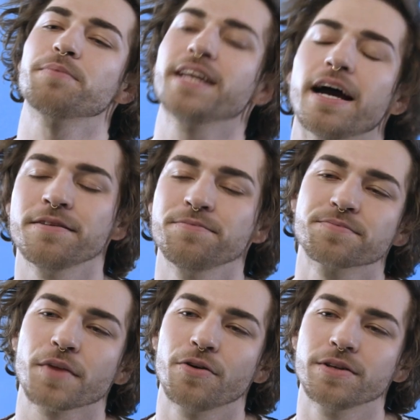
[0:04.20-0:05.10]
ich bin Jan
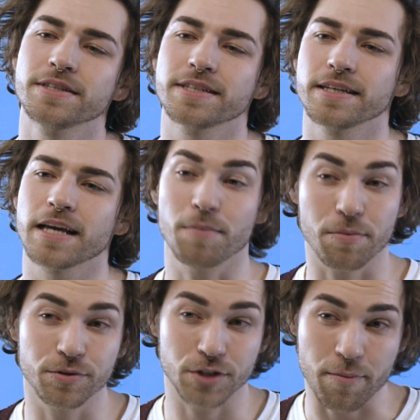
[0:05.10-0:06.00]
und äh, ich
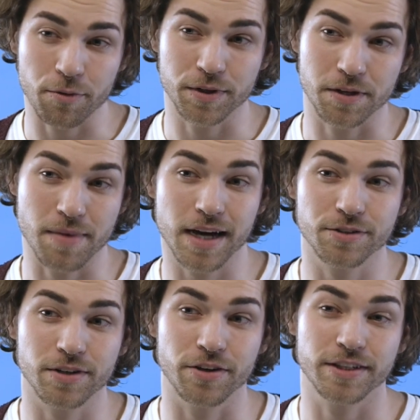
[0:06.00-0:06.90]
habe bei Prince Charming
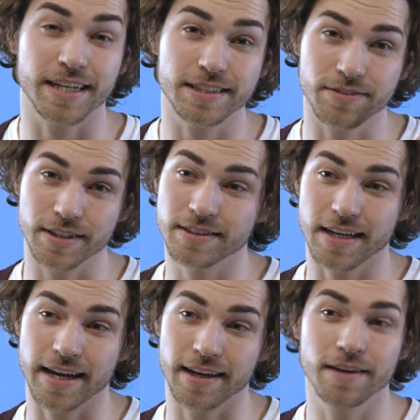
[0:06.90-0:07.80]
mitgemacht und kann euch
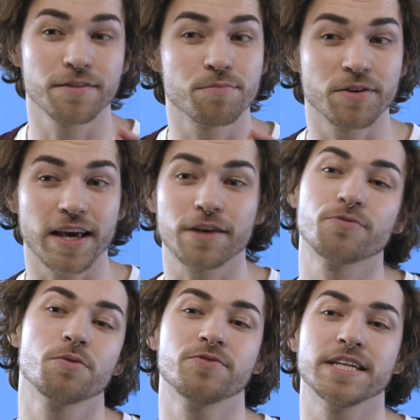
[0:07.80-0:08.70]
deswegen zeigen, mit
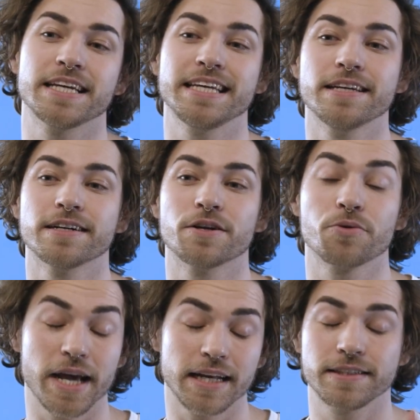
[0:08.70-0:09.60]
welchen fünf Dingen ihr
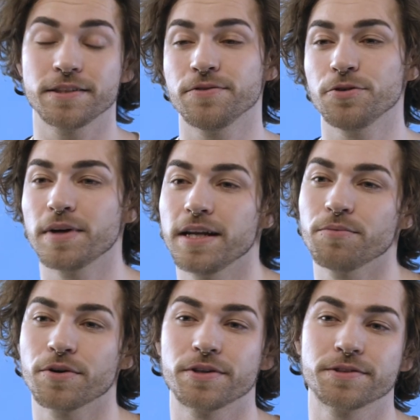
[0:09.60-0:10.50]
Reality TV
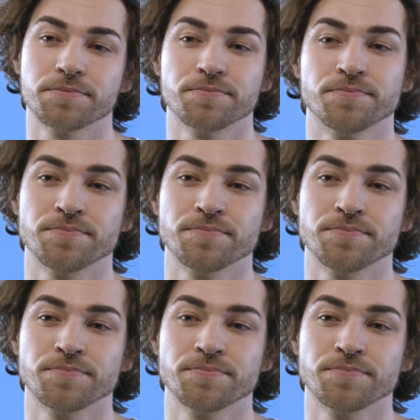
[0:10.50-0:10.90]
überleben könnt.